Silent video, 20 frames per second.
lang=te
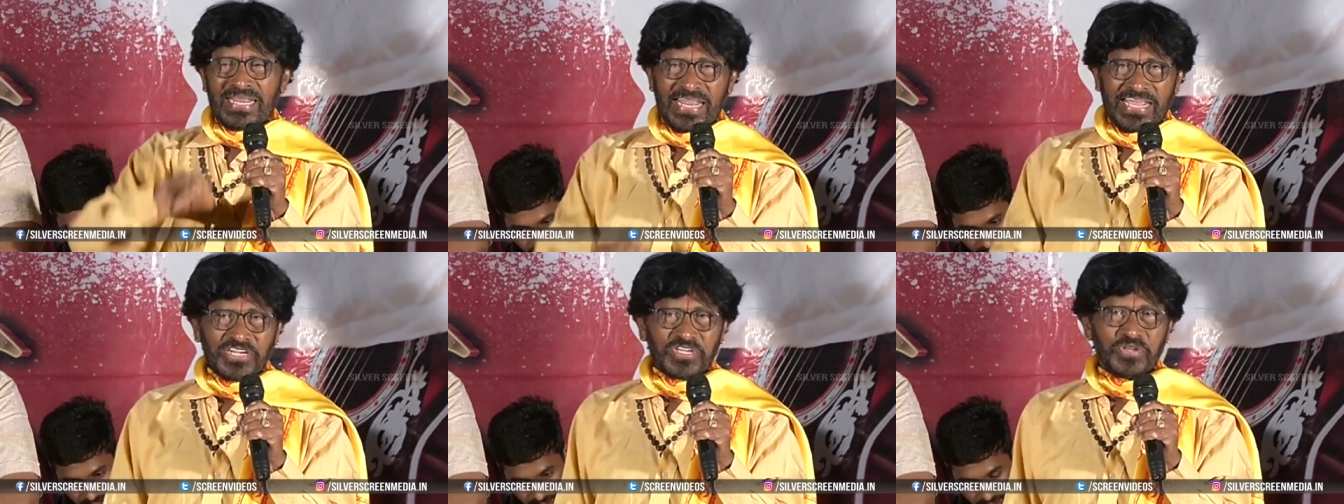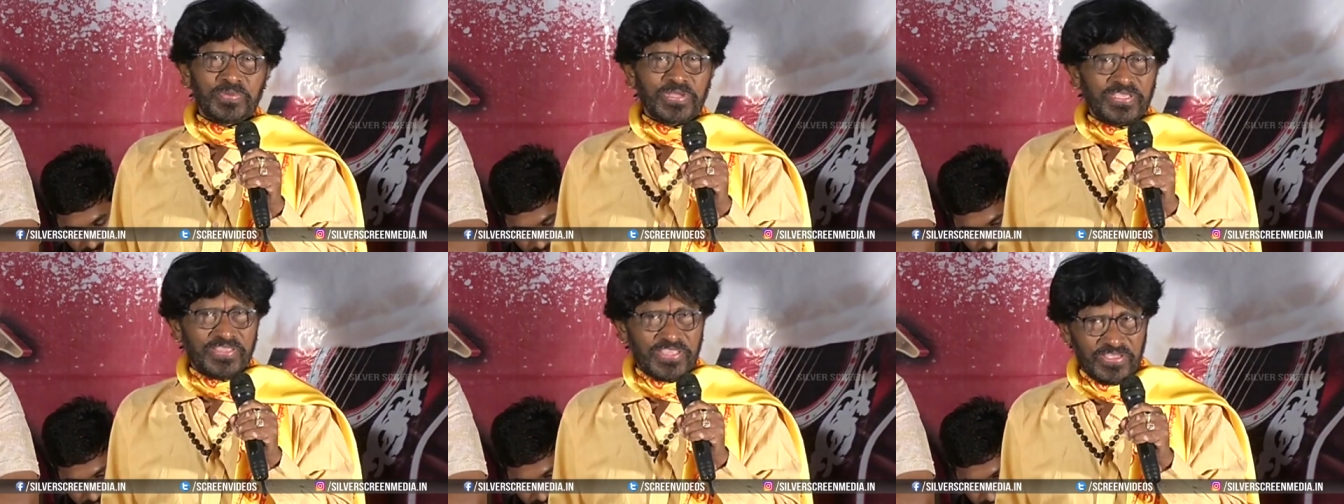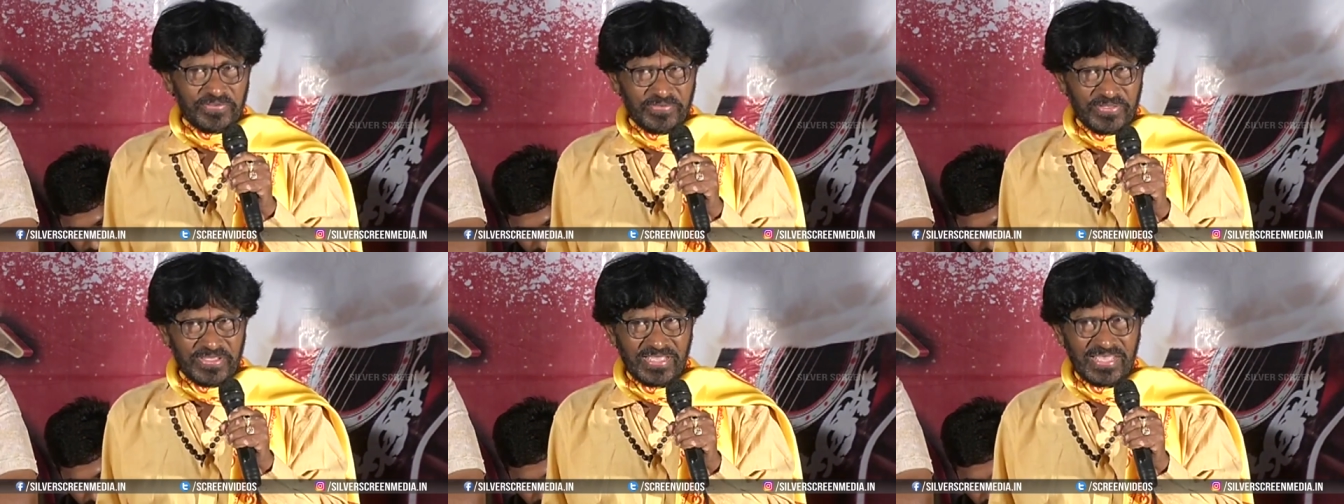
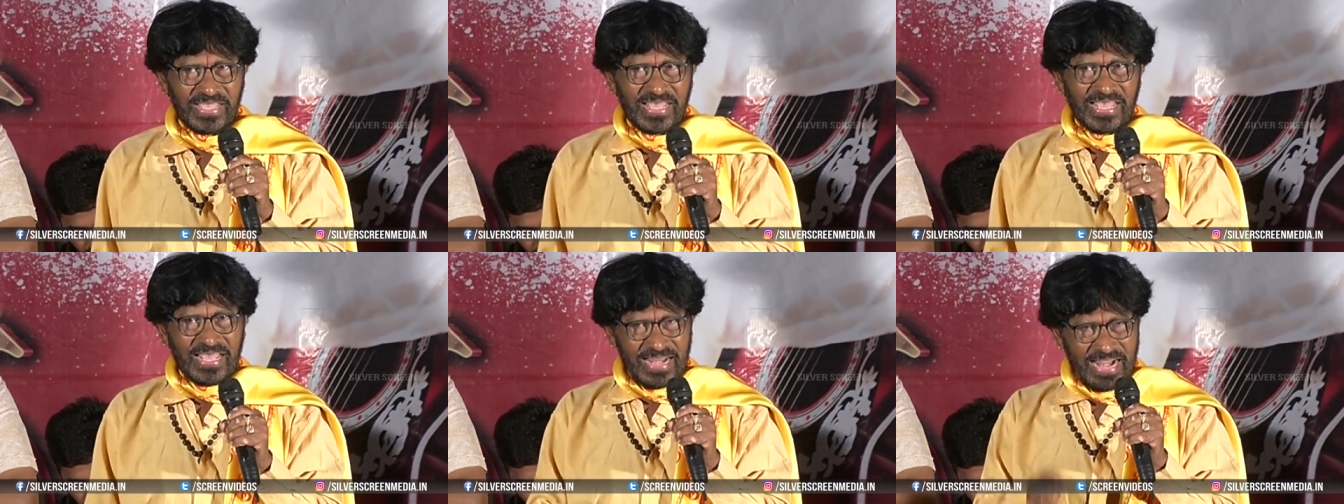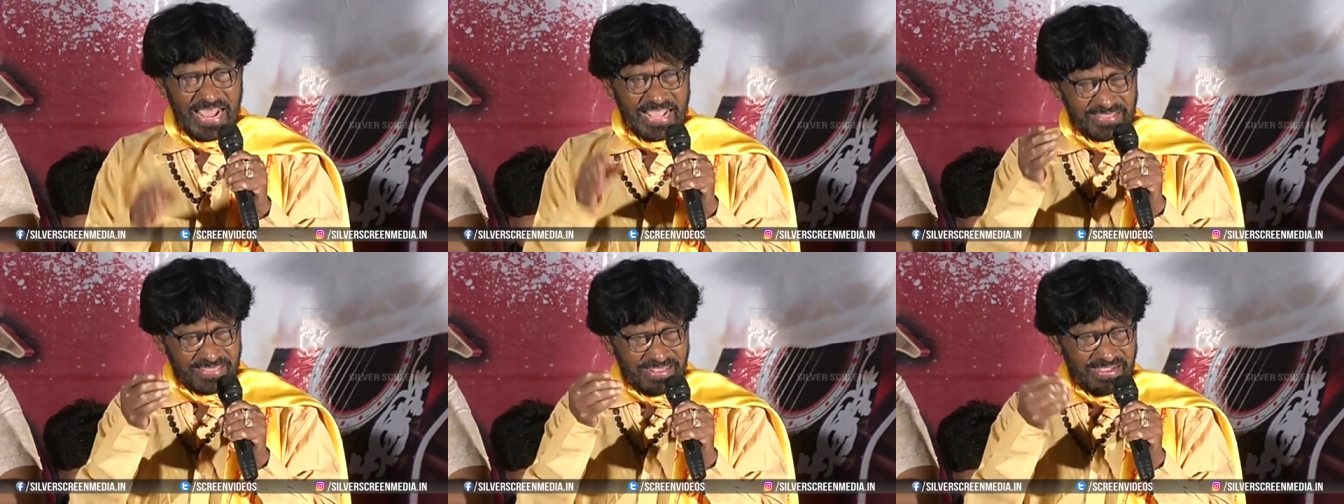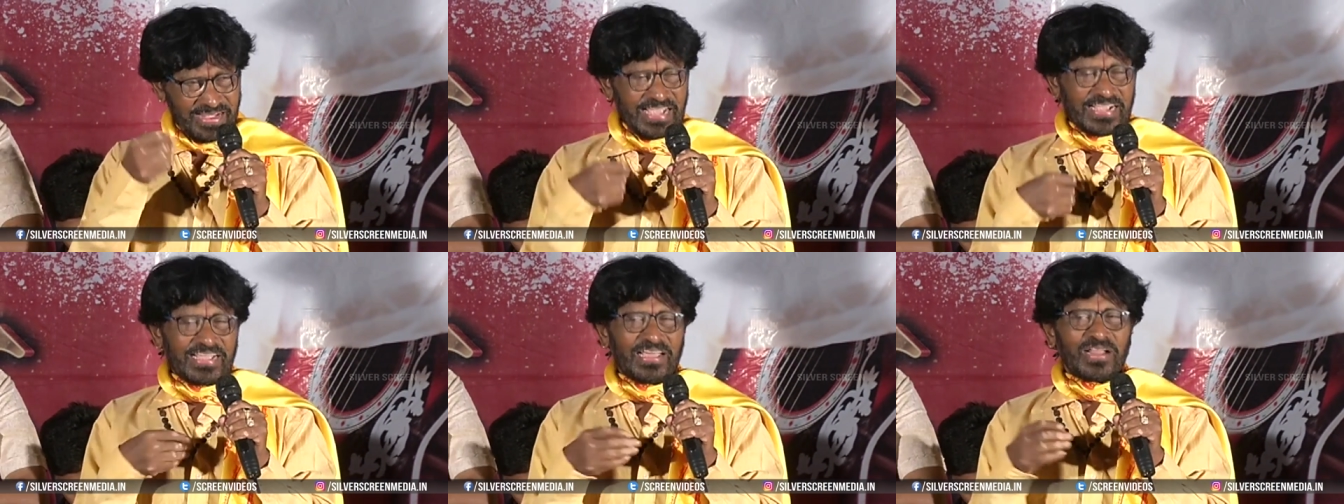లక్ష్మీదేవి
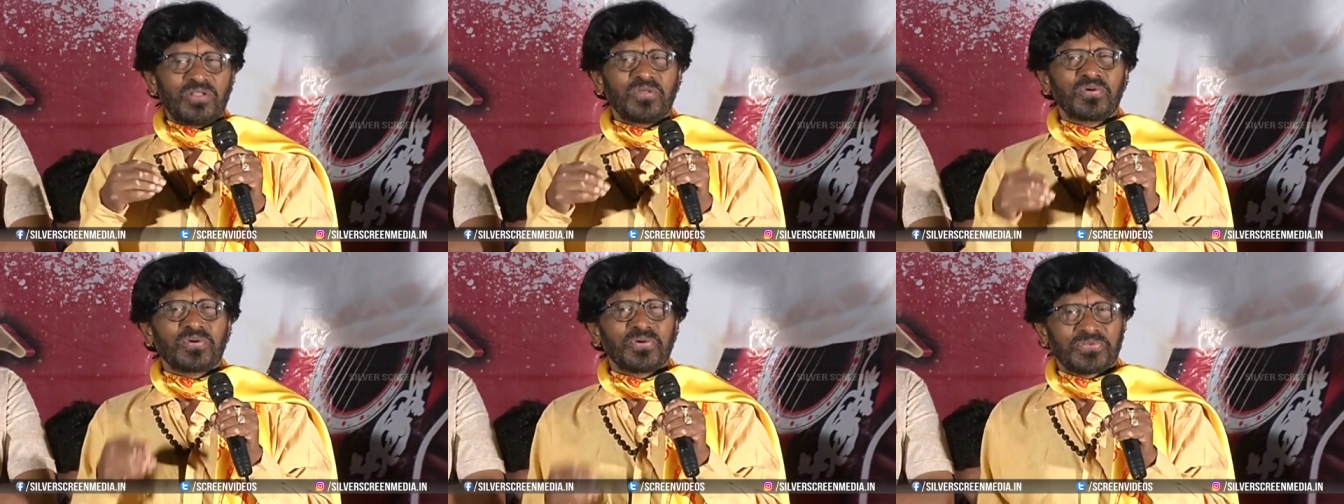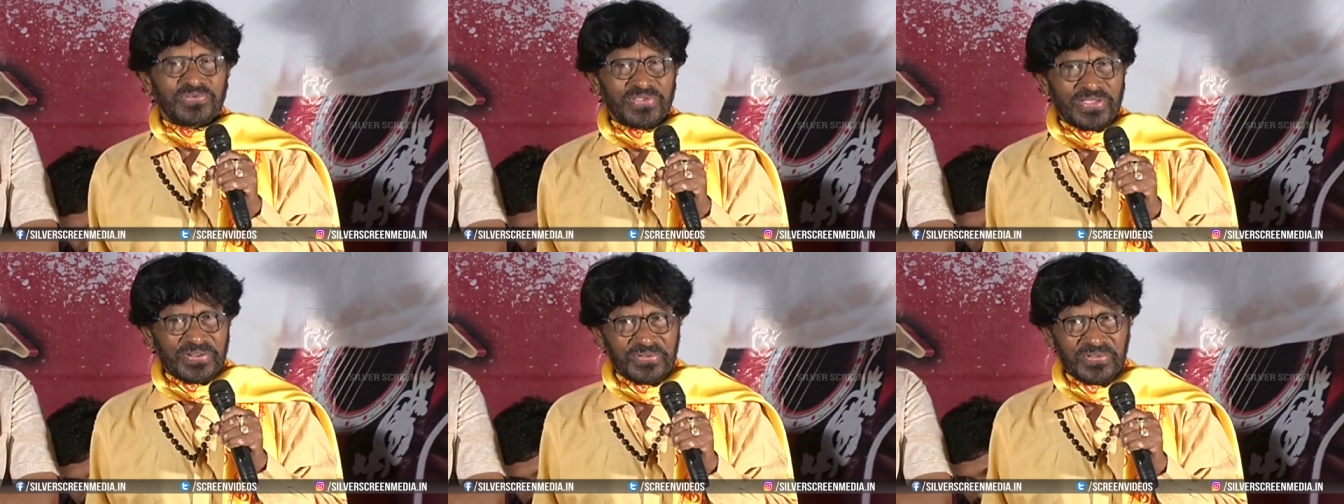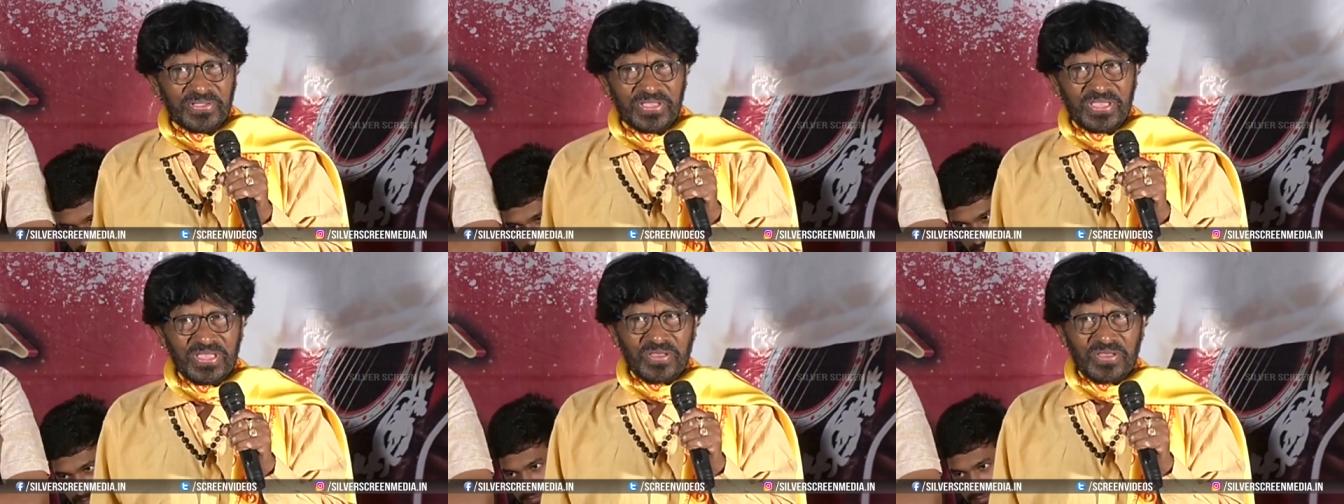రాత్రి నా కల్లోకి వచ్చారు